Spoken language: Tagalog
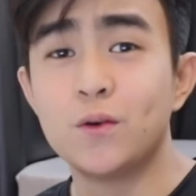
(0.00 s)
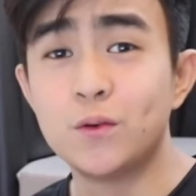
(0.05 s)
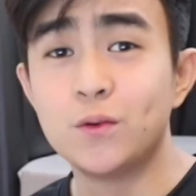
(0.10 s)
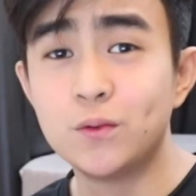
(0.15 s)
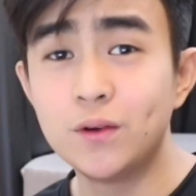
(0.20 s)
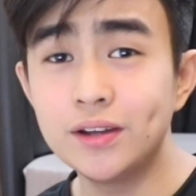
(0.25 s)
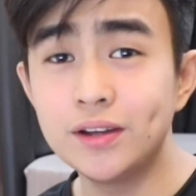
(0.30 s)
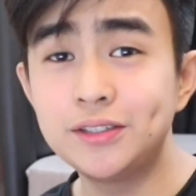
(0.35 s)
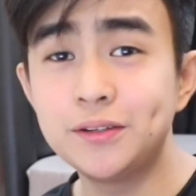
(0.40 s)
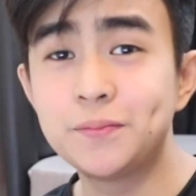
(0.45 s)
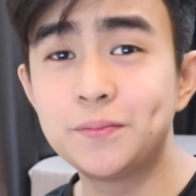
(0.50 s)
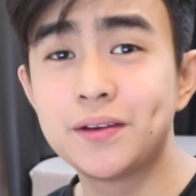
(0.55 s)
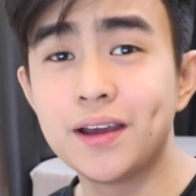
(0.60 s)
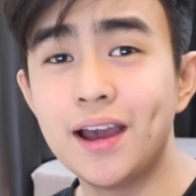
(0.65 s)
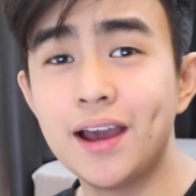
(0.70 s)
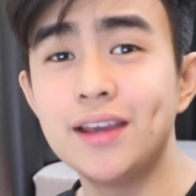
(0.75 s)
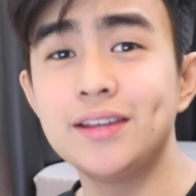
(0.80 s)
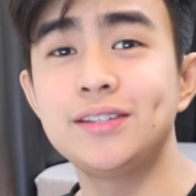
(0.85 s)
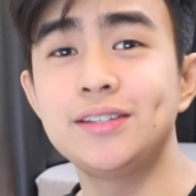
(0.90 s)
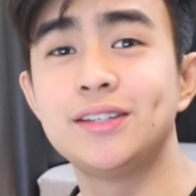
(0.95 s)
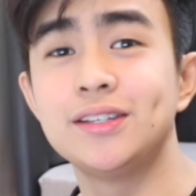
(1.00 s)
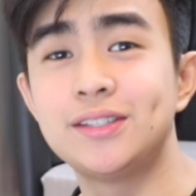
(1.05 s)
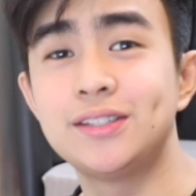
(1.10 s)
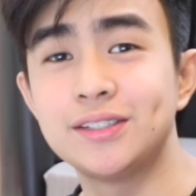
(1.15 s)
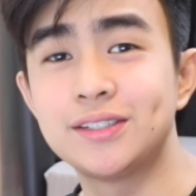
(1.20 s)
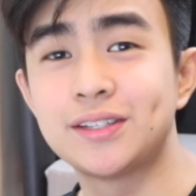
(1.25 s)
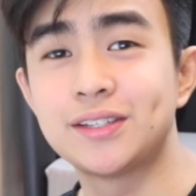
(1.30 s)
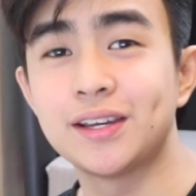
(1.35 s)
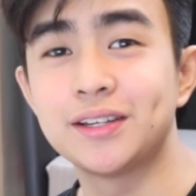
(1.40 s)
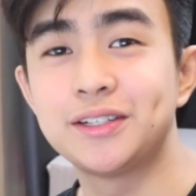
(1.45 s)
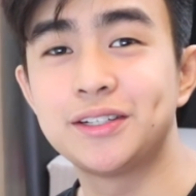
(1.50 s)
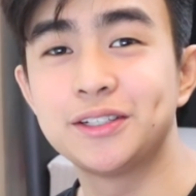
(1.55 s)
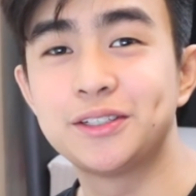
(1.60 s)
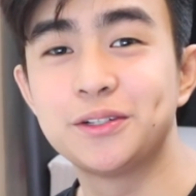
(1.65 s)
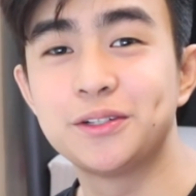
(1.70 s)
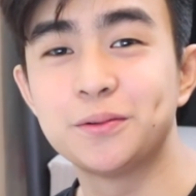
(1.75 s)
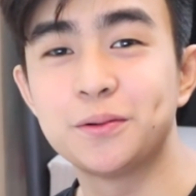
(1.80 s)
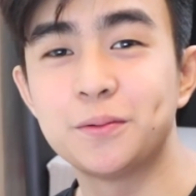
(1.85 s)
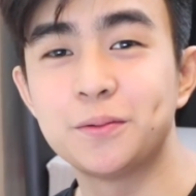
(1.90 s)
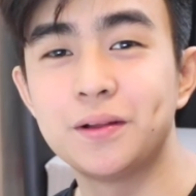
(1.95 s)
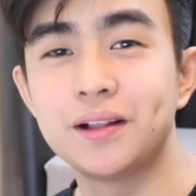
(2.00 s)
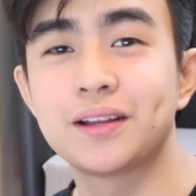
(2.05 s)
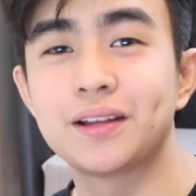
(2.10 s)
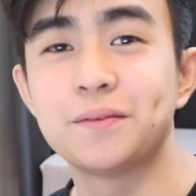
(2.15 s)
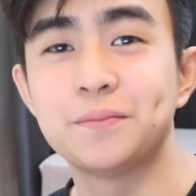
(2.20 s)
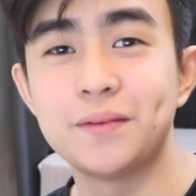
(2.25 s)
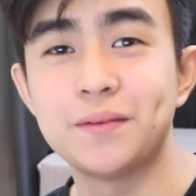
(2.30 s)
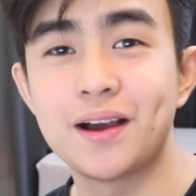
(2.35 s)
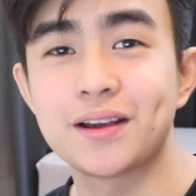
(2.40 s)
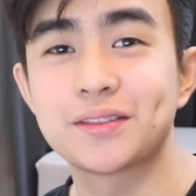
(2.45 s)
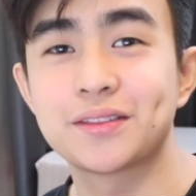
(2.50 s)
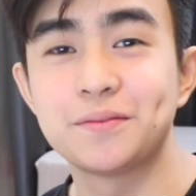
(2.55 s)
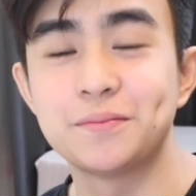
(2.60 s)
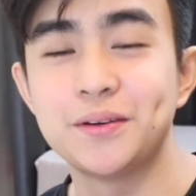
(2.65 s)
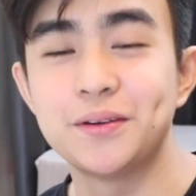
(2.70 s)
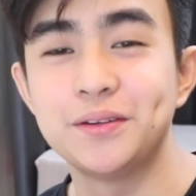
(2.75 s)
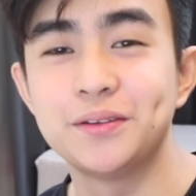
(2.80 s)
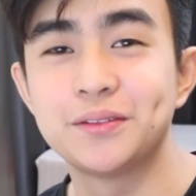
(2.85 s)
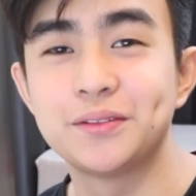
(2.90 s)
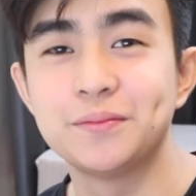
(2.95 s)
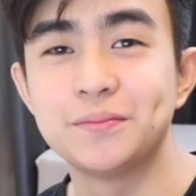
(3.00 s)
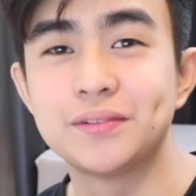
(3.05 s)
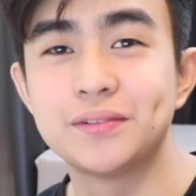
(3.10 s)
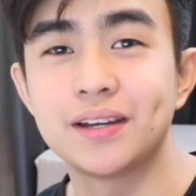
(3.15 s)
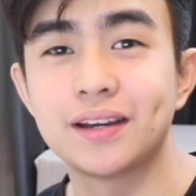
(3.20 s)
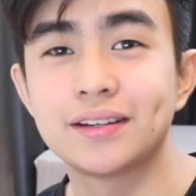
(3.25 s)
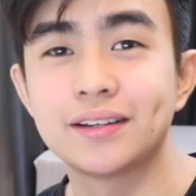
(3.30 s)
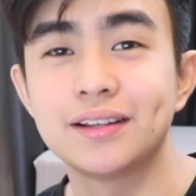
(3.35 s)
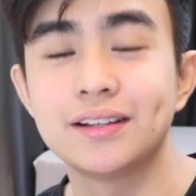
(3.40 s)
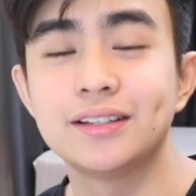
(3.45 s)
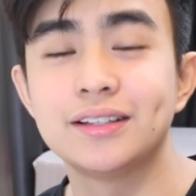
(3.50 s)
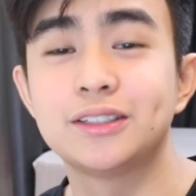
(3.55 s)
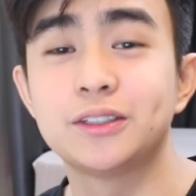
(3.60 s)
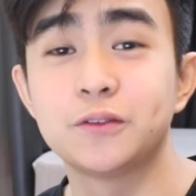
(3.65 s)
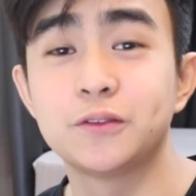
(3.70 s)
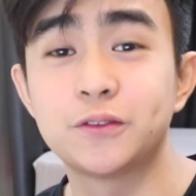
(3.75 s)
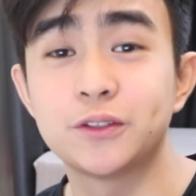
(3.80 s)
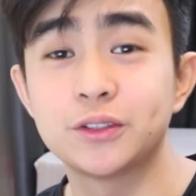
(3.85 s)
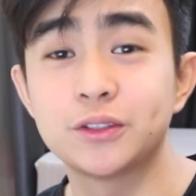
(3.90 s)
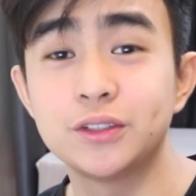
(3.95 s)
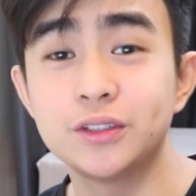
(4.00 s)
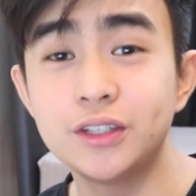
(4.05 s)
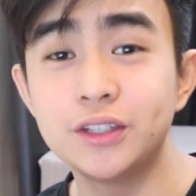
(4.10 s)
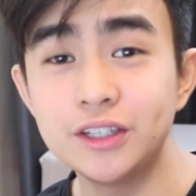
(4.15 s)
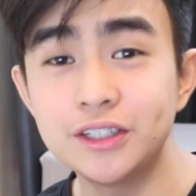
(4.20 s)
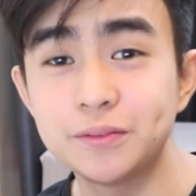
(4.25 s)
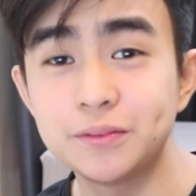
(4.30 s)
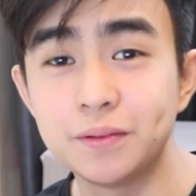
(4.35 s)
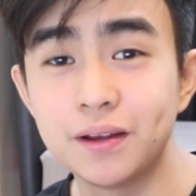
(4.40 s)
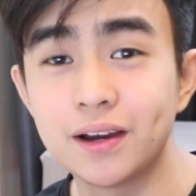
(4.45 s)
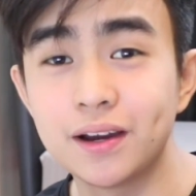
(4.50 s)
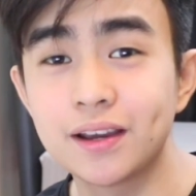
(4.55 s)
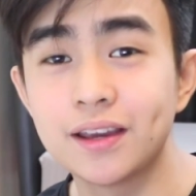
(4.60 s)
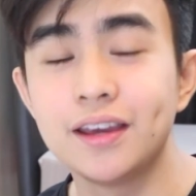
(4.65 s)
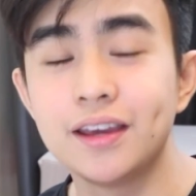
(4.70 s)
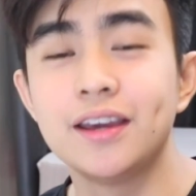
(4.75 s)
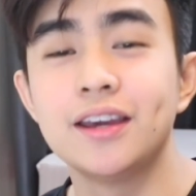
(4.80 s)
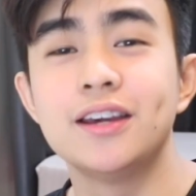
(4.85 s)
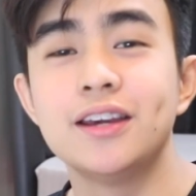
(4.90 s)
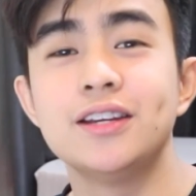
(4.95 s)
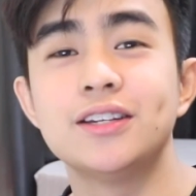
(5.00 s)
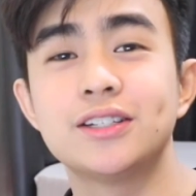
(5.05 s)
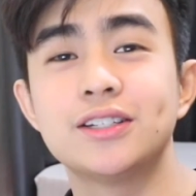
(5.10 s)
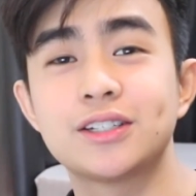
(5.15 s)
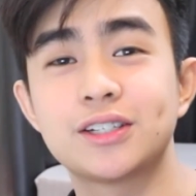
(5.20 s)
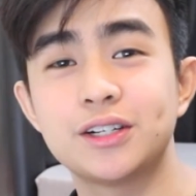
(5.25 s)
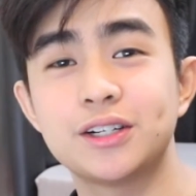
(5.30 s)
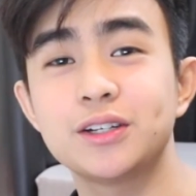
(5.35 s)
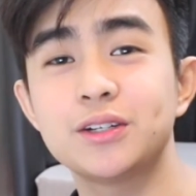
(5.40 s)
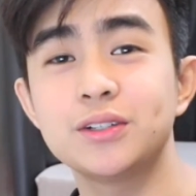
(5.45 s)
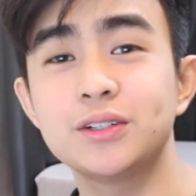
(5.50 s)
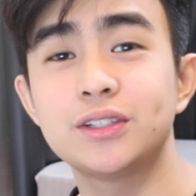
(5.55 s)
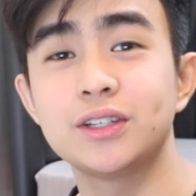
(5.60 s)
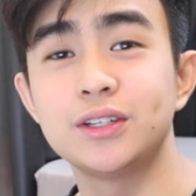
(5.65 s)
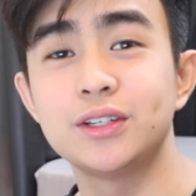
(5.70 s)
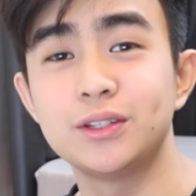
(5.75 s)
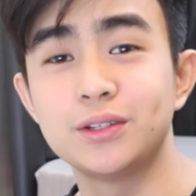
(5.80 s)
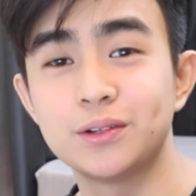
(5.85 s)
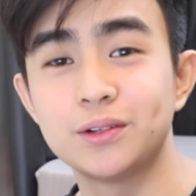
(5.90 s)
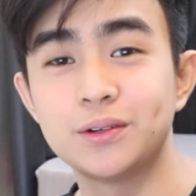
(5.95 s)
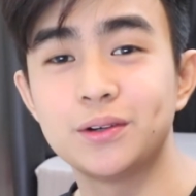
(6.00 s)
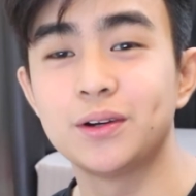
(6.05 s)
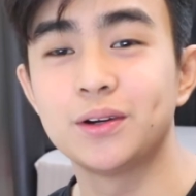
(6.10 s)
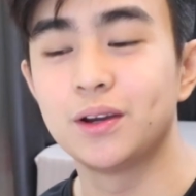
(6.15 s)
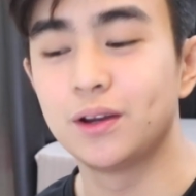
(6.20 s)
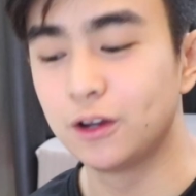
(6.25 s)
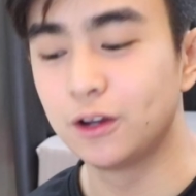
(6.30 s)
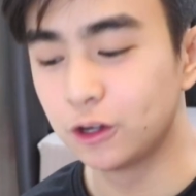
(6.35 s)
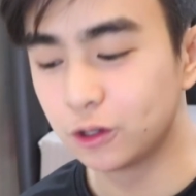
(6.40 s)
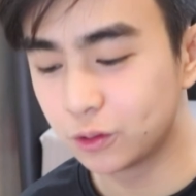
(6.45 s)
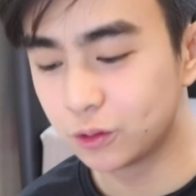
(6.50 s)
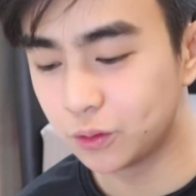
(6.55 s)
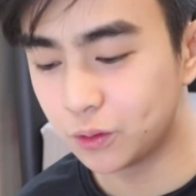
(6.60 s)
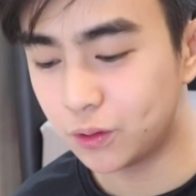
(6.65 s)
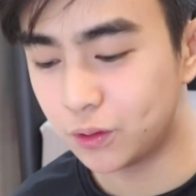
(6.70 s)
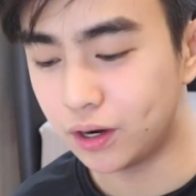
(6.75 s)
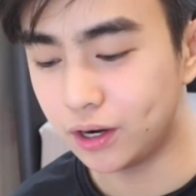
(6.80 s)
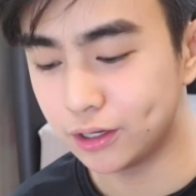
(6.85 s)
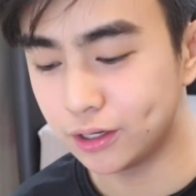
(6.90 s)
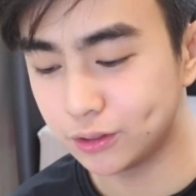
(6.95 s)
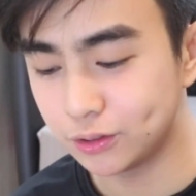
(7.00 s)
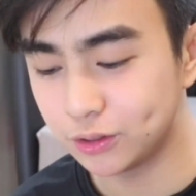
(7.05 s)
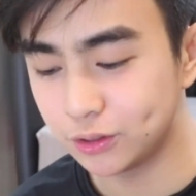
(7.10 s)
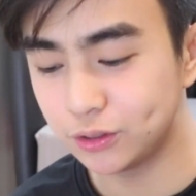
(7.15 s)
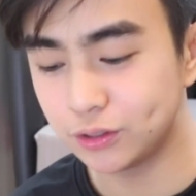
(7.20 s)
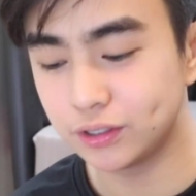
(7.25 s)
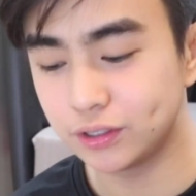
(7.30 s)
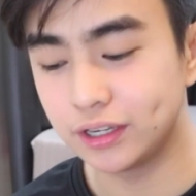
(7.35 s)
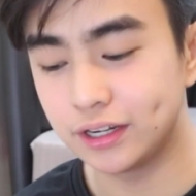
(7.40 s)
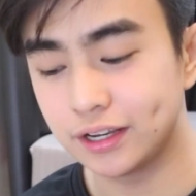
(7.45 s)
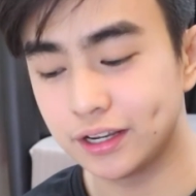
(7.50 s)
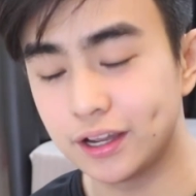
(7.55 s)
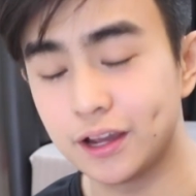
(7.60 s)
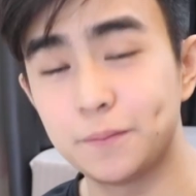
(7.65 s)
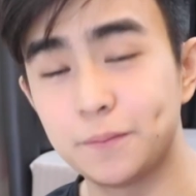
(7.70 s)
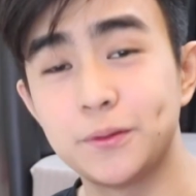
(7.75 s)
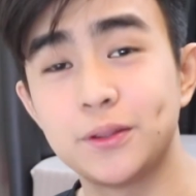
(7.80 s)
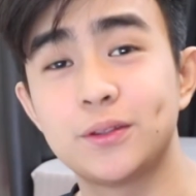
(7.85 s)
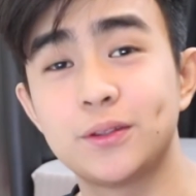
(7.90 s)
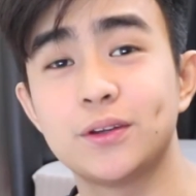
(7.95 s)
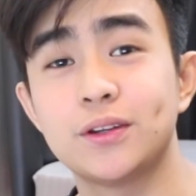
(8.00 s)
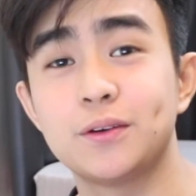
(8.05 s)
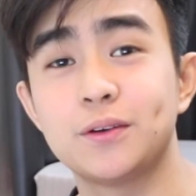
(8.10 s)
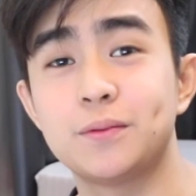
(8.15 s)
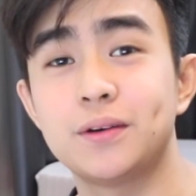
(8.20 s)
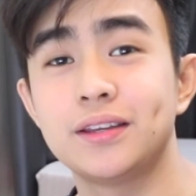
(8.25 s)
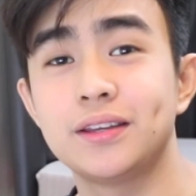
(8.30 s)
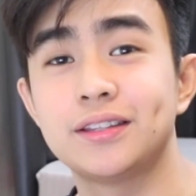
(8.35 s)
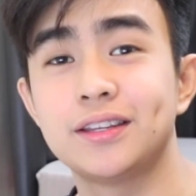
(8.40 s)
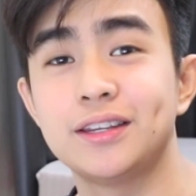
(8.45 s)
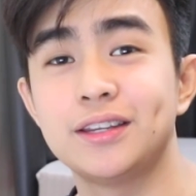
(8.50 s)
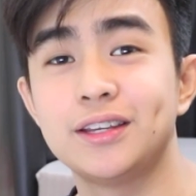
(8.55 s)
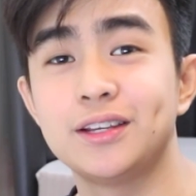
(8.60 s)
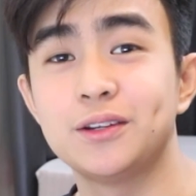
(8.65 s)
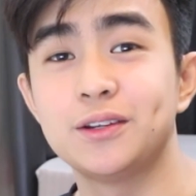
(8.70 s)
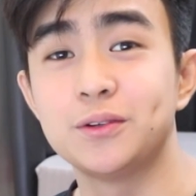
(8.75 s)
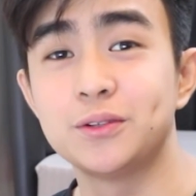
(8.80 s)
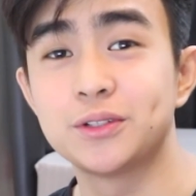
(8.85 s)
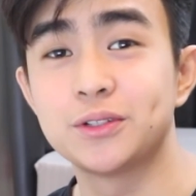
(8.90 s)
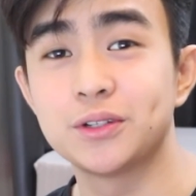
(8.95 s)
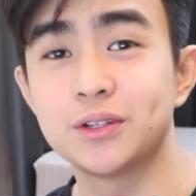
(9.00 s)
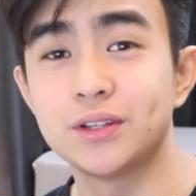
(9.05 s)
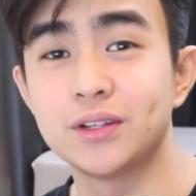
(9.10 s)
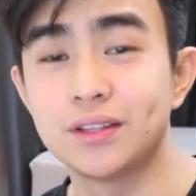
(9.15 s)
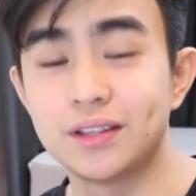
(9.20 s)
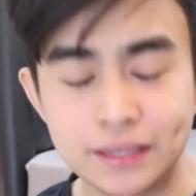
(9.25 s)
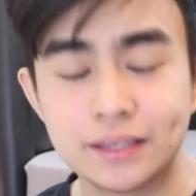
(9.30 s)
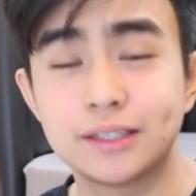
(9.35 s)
What's up guys? This is Chester Chua. Welcome back to my YouTube channel. So for today's vlog, isi-share ko sa inyo kung ano yung ginagamit ko na whitening lotion.